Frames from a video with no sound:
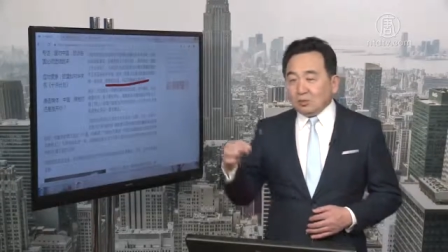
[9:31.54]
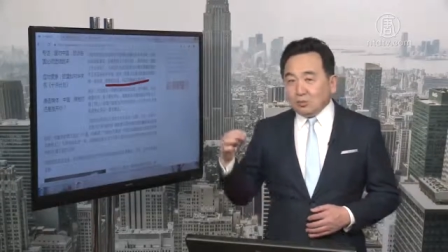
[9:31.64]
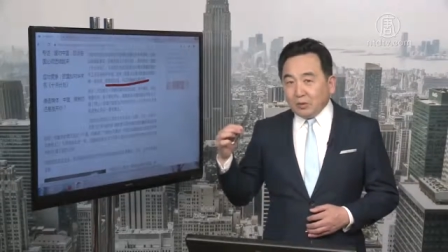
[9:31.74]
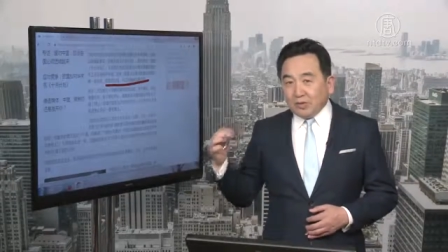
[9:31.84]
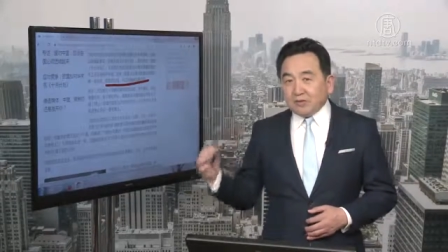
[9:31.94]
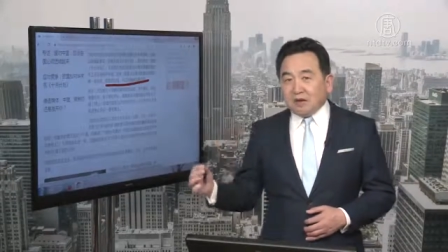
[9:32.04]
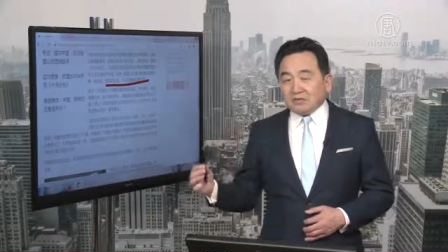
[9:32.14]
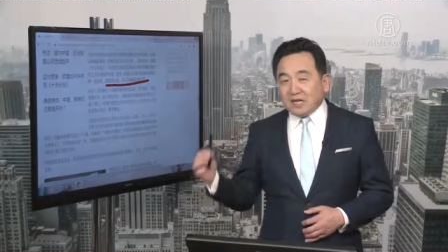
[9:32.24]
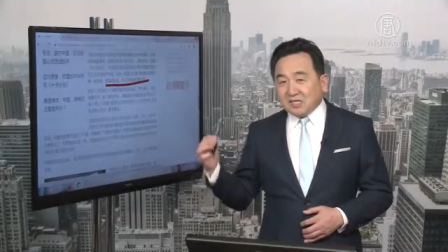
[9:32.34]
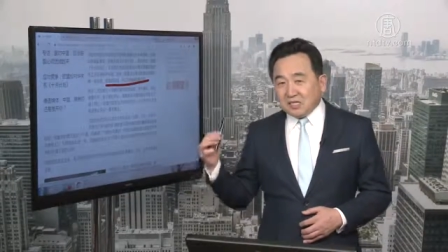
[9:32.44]
跪倒
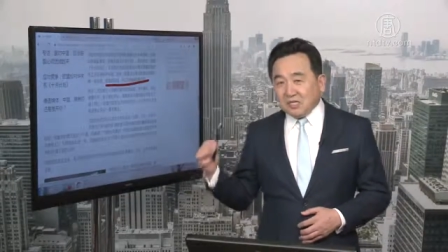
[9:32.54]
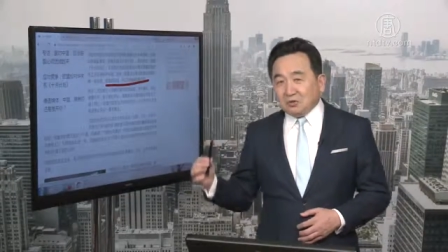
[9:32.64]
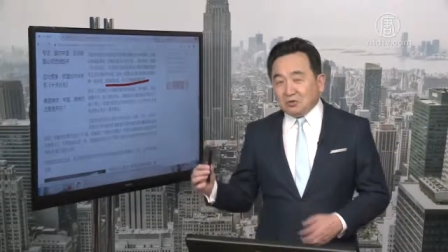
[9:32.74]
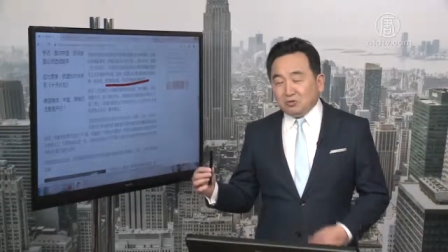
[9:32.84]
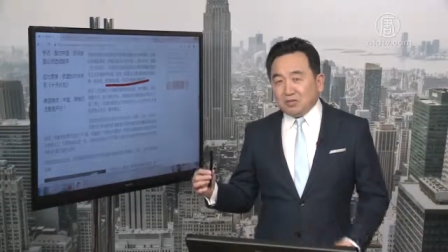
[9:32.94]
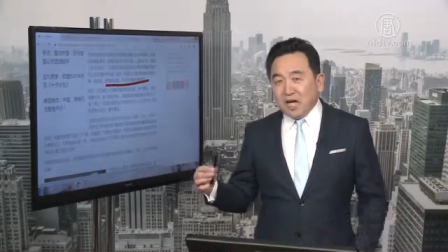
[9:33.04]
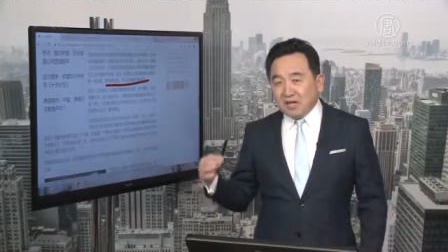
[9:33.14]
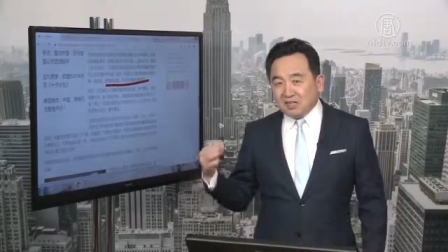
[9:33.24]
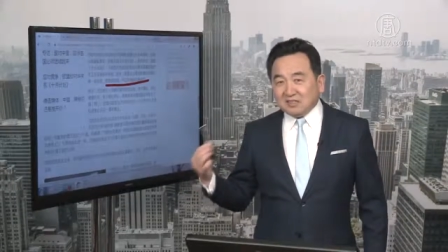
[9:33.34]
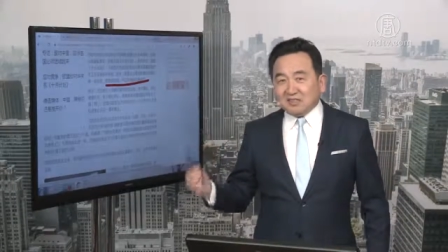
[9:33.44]
在石榴裙下
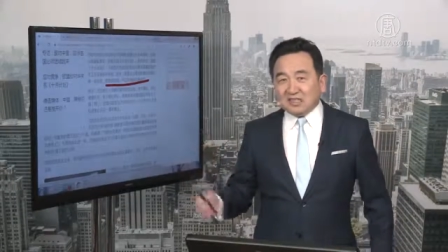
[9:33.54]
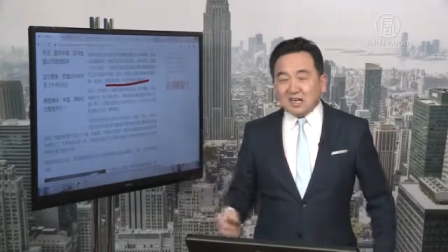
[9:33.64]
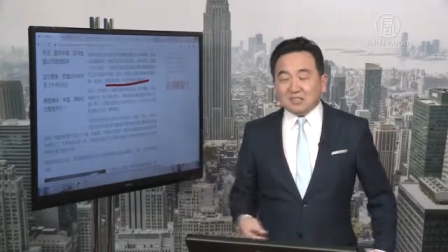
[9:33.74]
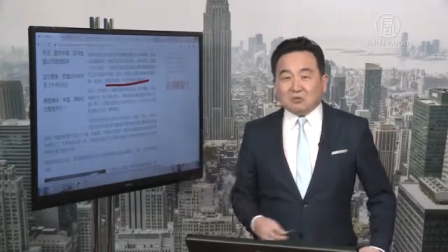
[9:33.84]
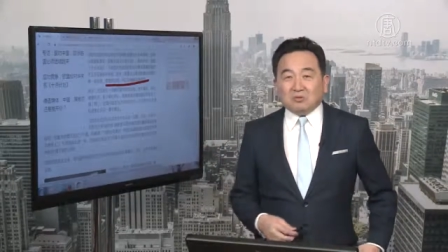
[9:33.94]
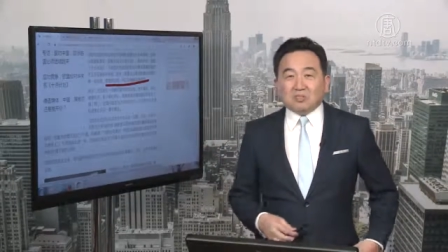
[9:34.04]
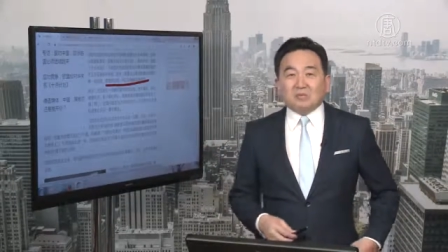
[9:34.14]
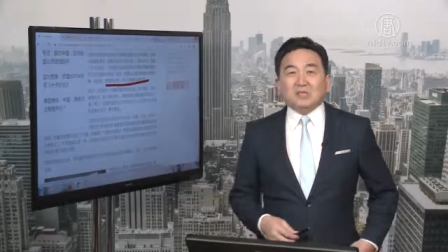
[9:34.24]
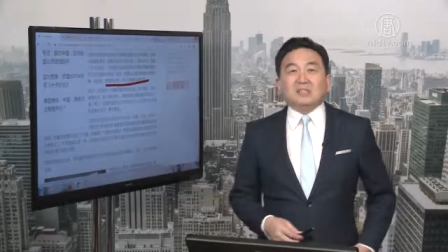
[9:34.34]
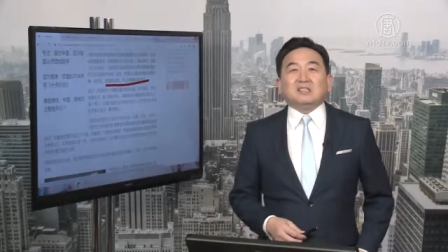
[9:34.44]
喝了他酒，
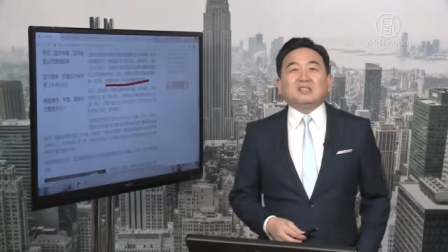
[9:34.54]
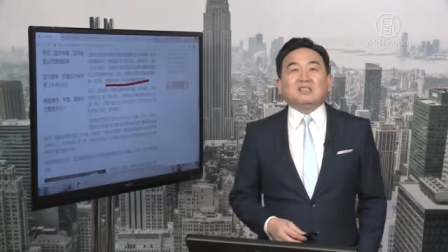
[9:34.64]
什么意思？